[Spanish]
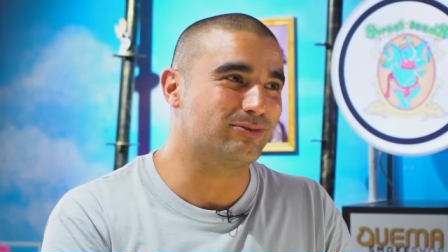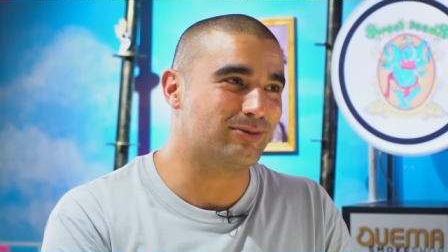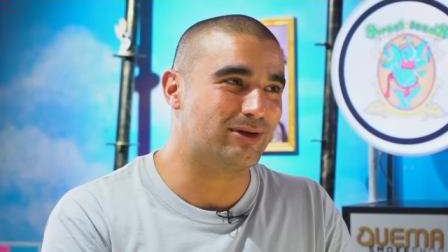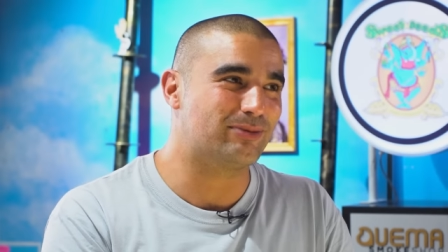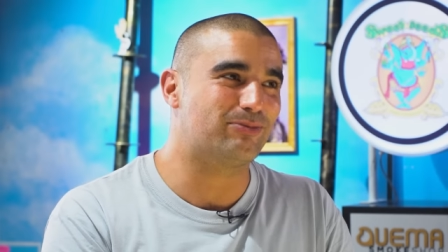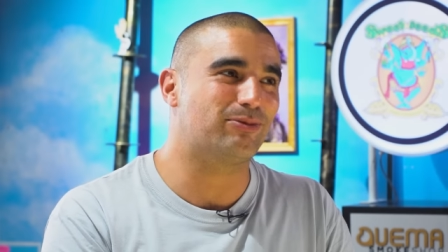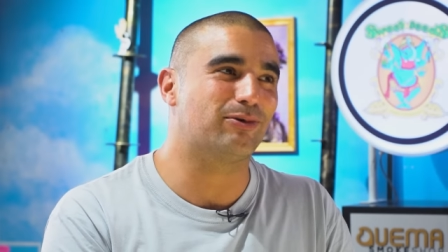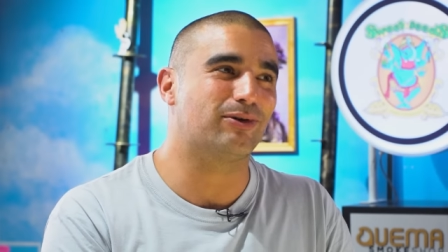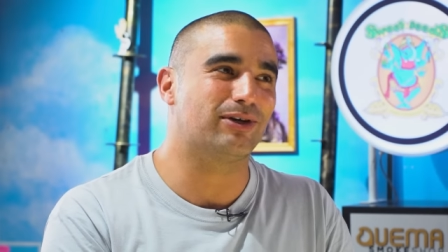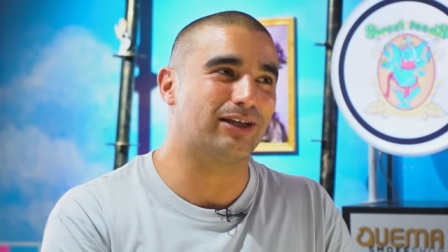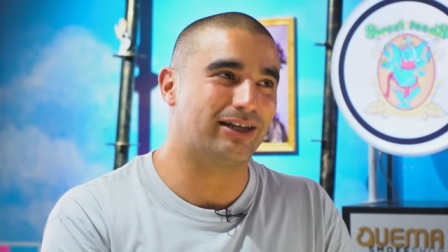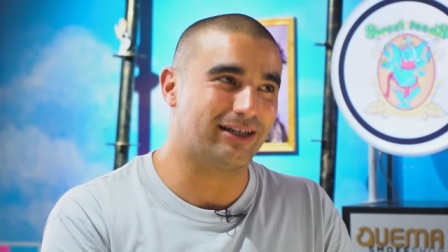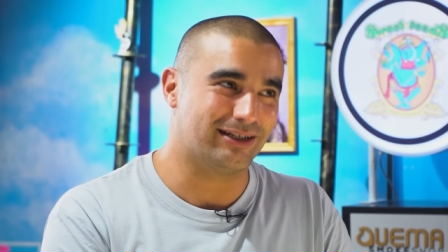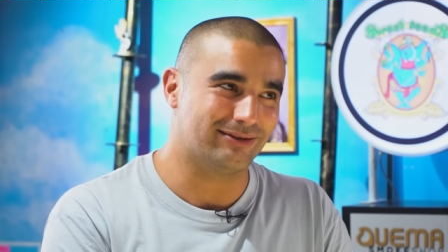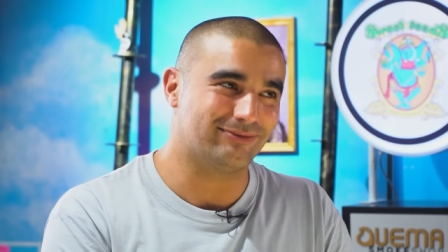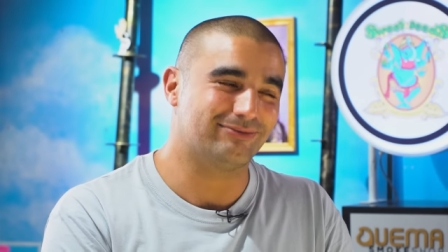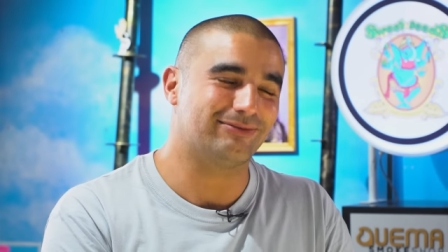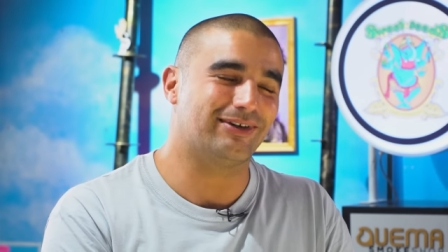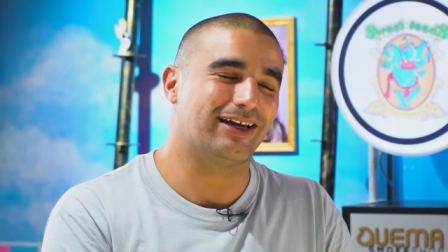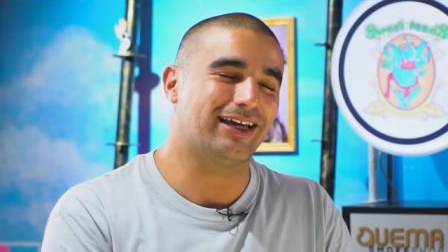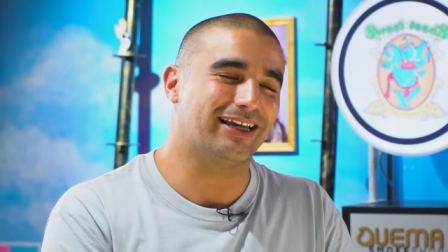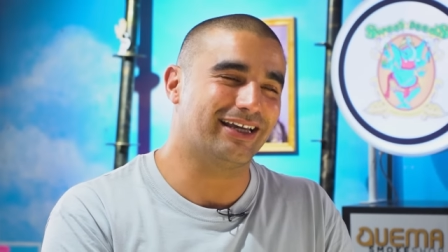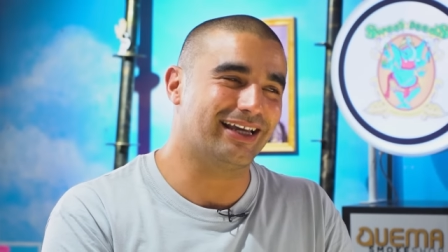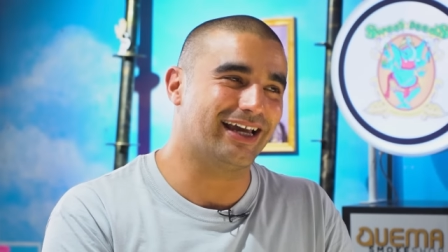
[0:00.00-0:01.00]
superpoderes,
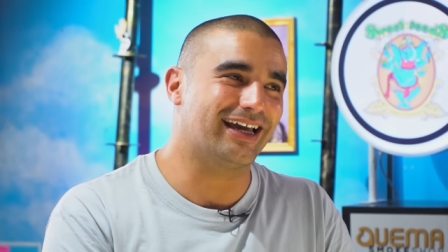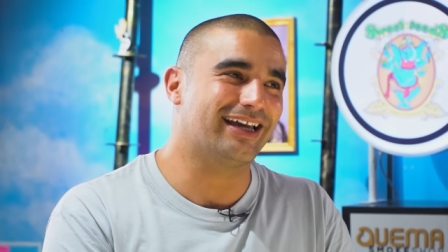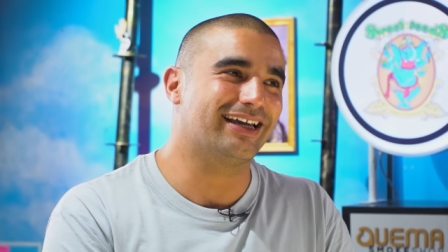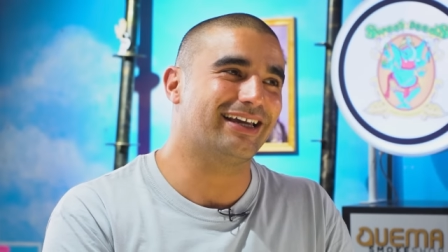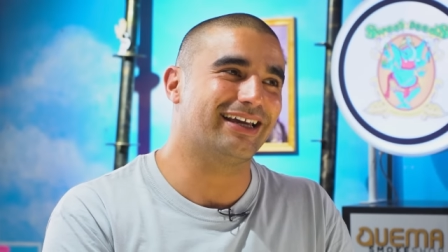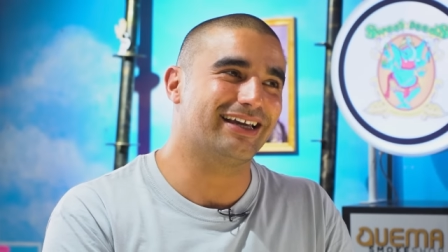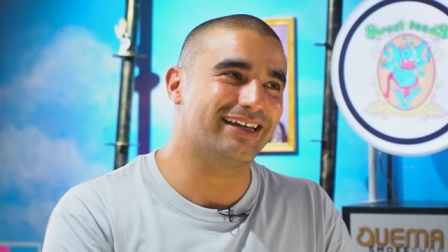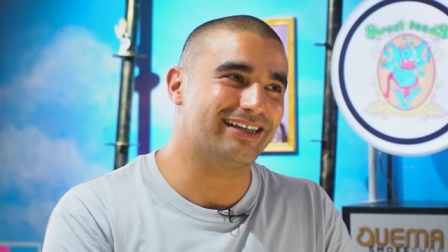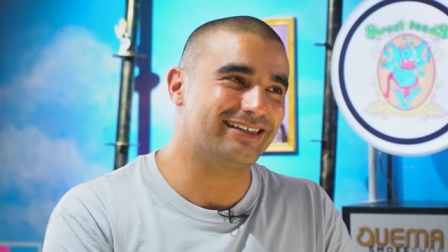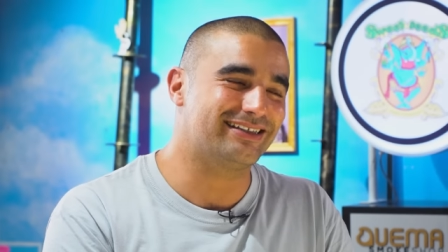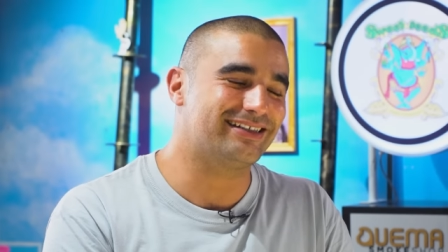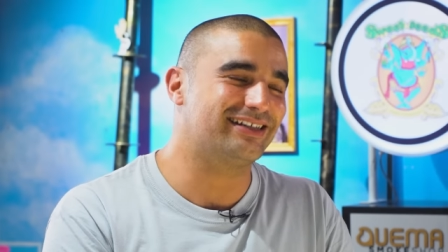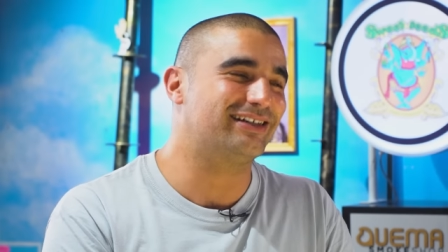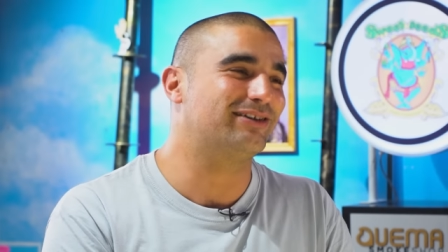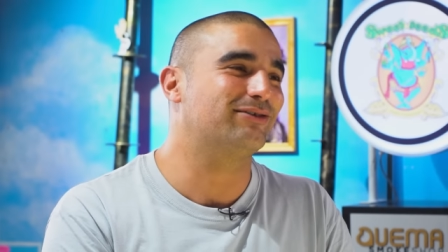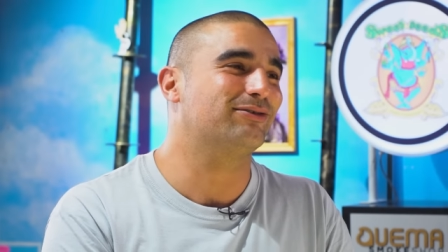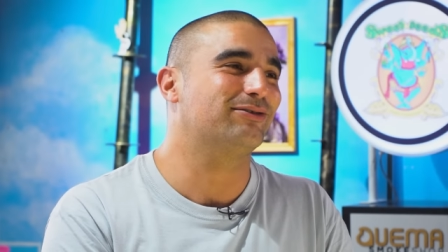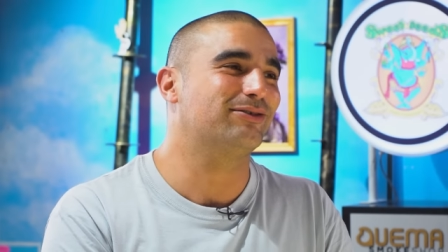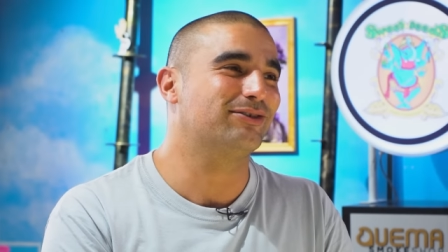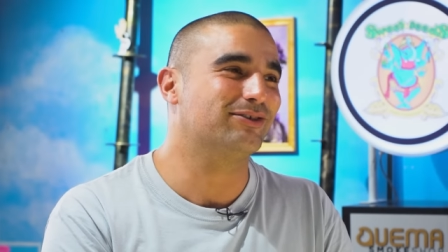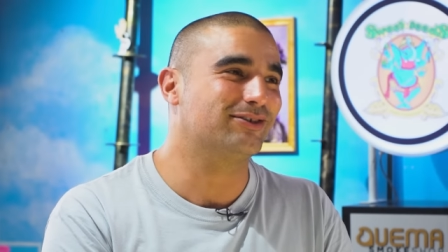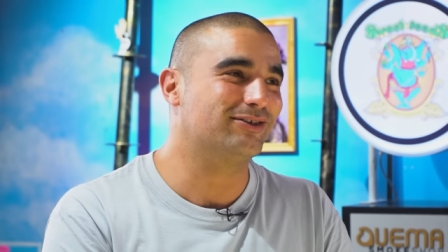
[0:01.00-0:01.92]
hay, que decirlo.